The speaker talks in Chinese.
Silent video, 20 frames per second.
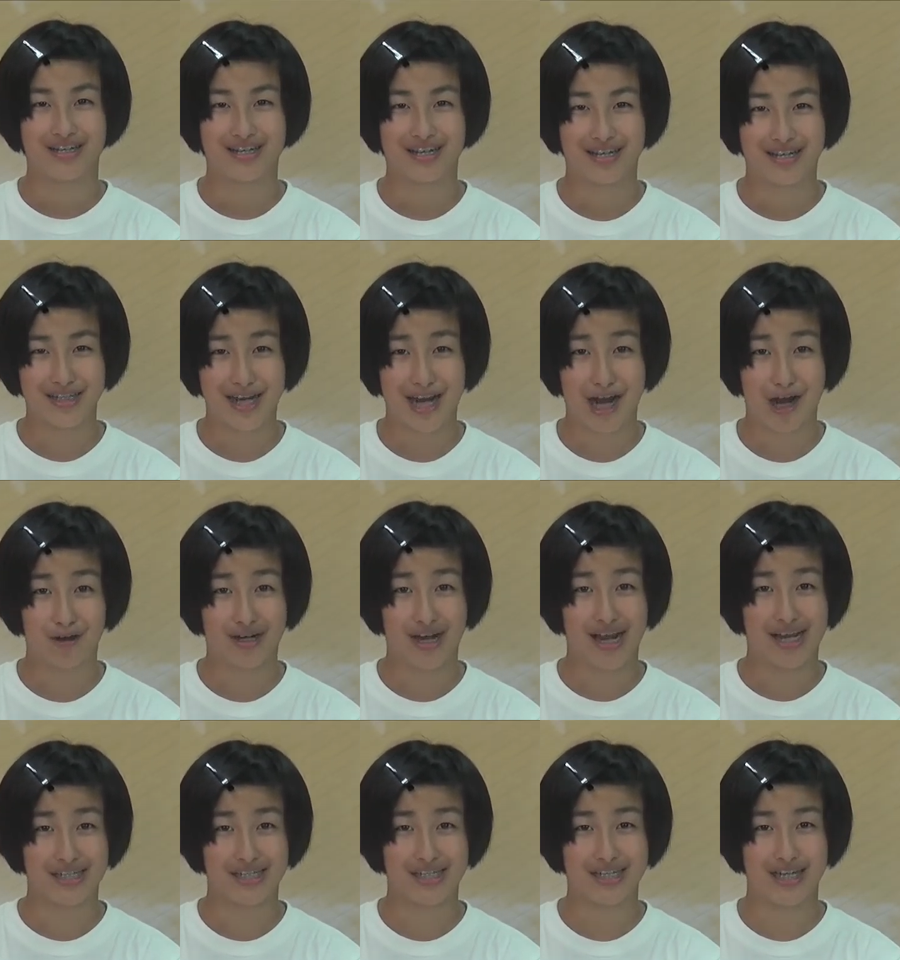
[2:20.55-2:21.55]
更要
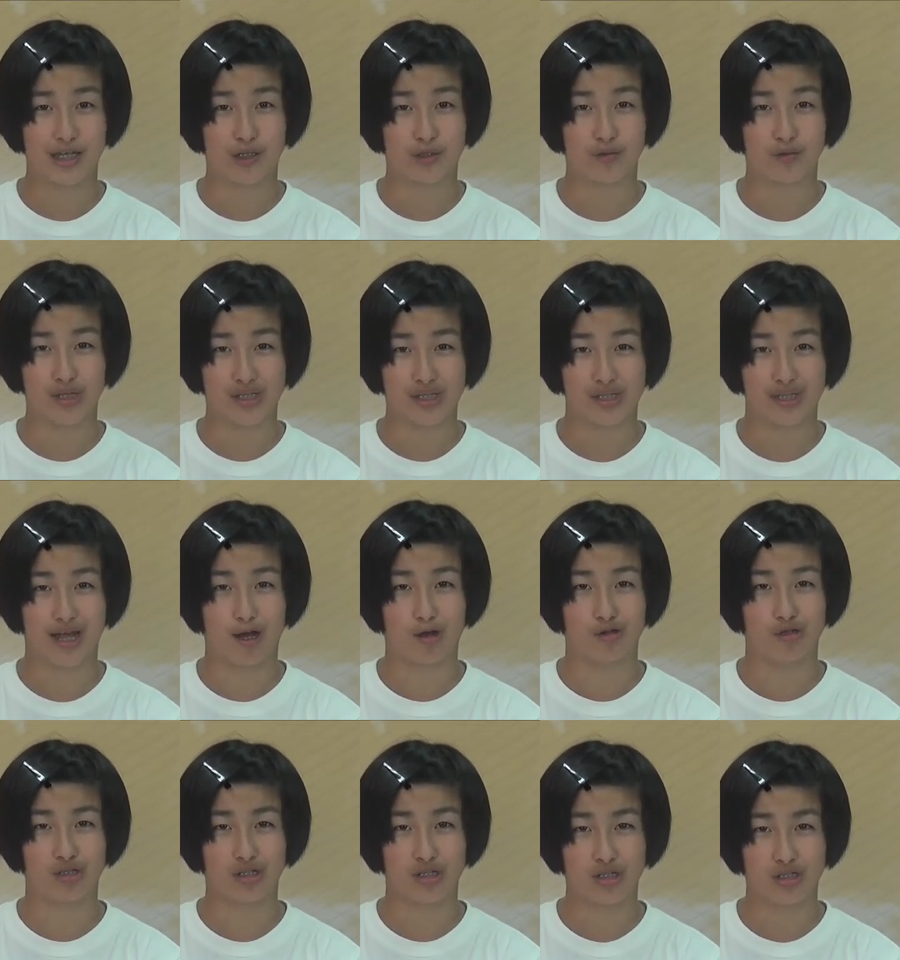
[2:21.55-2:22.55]
感谢路易老
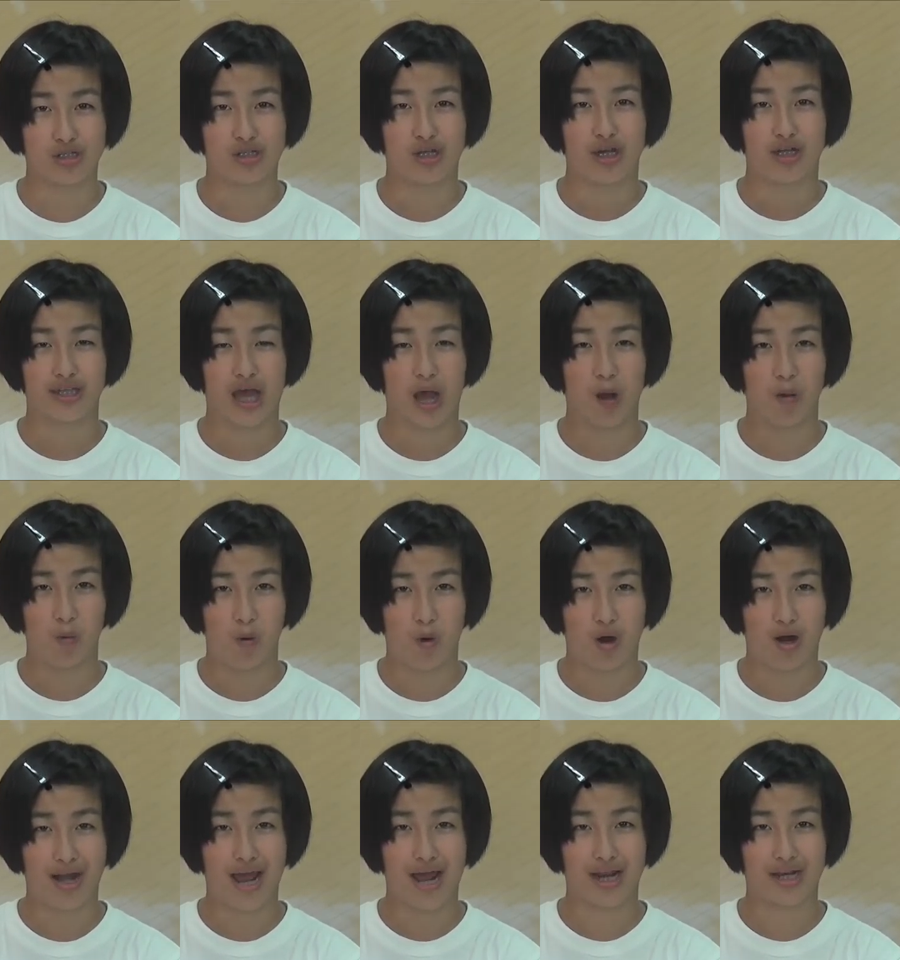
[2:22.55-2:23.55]
师当
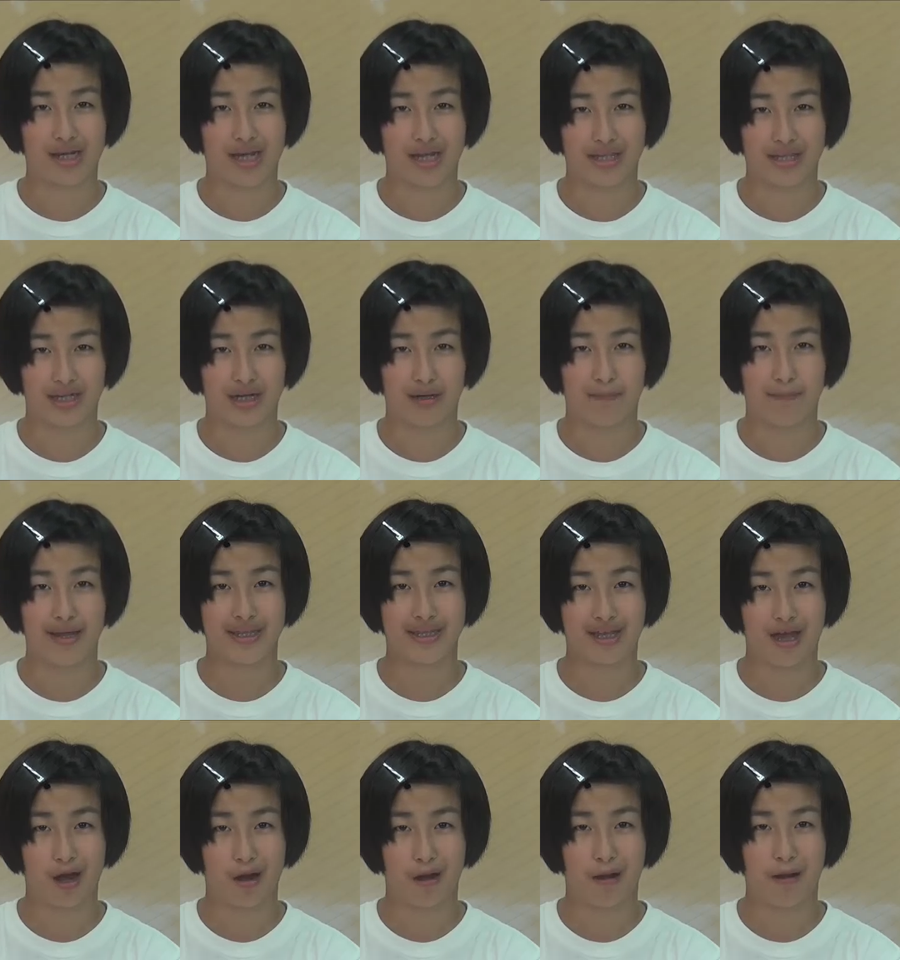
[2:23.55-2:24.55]
我两年的班
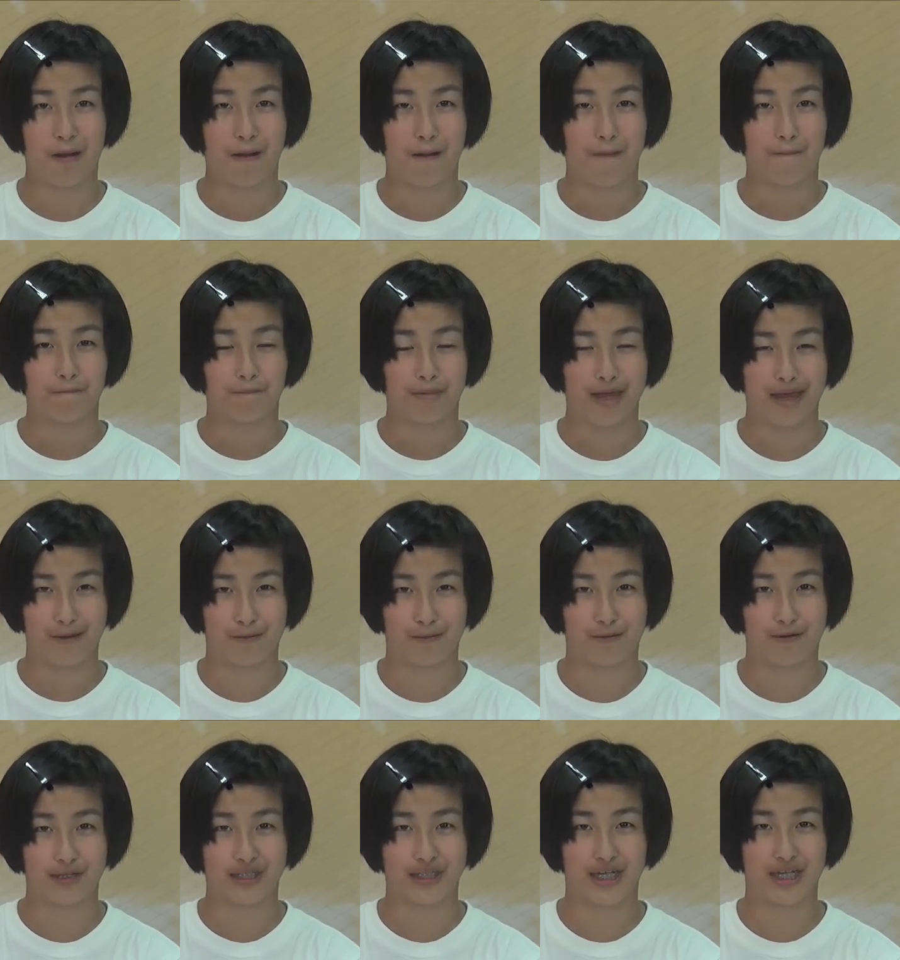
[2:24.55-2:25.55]
导，陪
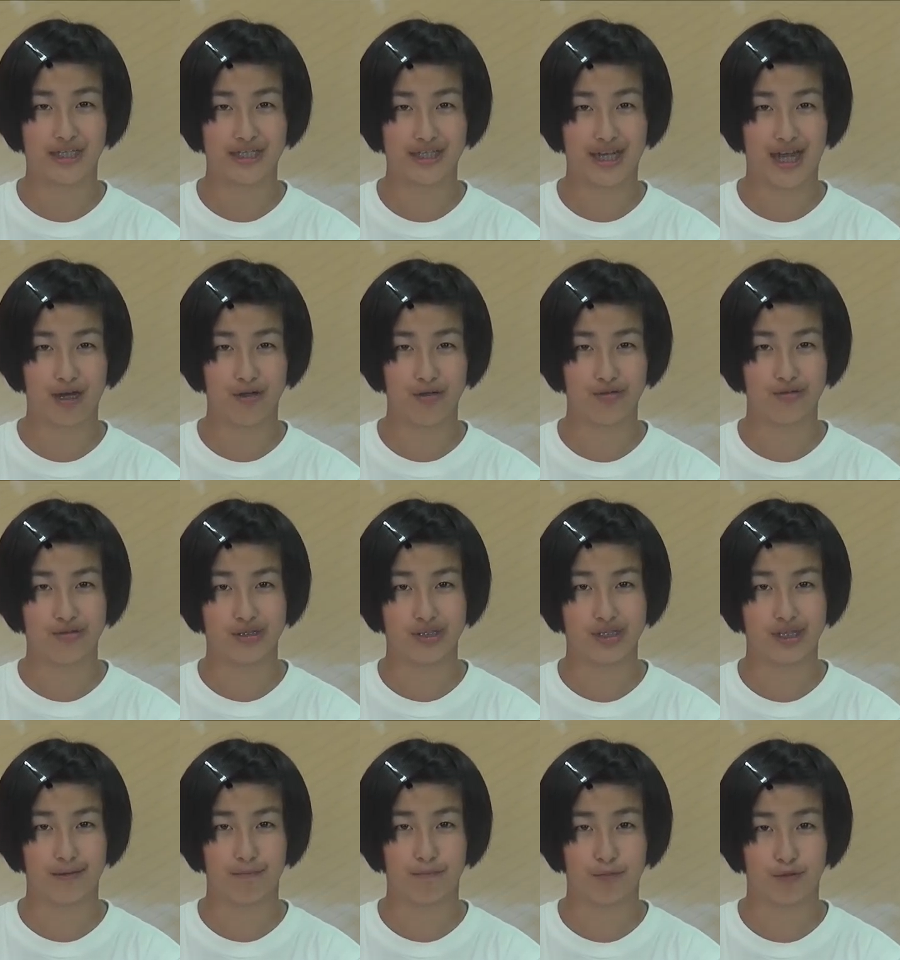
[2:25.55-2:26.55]
我成长与
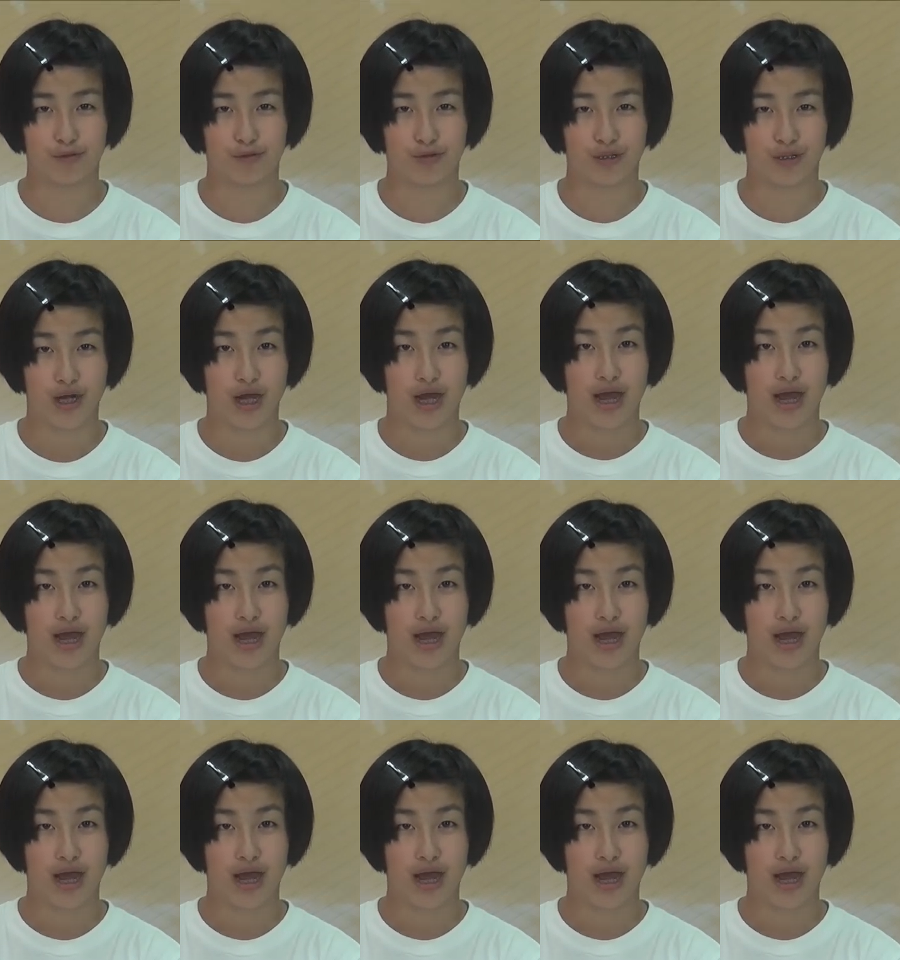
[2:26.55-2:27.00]
进步。